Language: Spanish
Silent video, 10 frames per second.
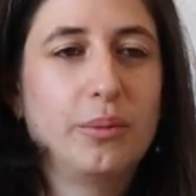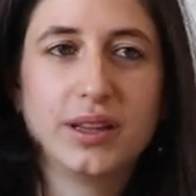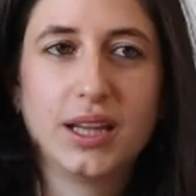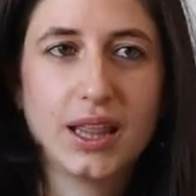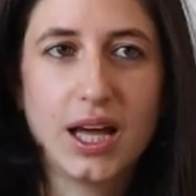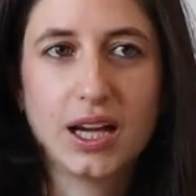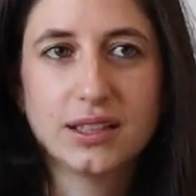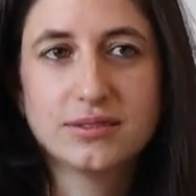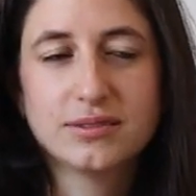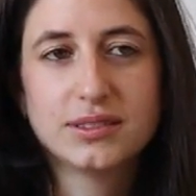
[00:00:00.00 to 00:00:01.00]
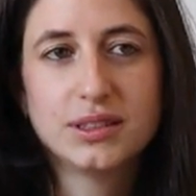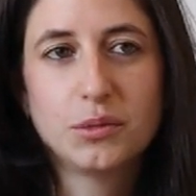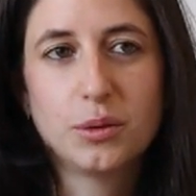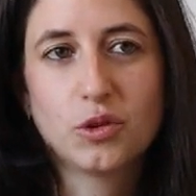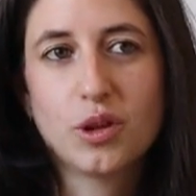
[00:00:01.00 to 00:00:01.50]
aprendizaje y
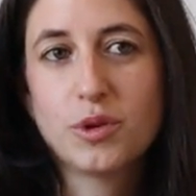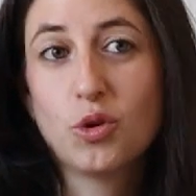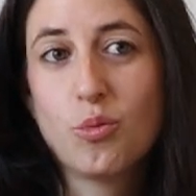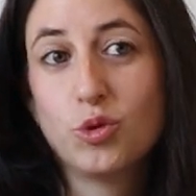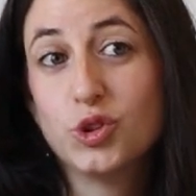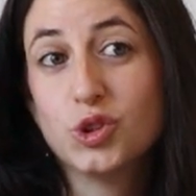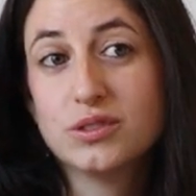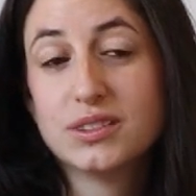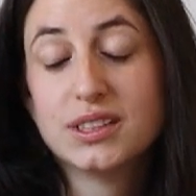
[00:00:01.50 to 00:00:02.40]
me abrió también un mundo.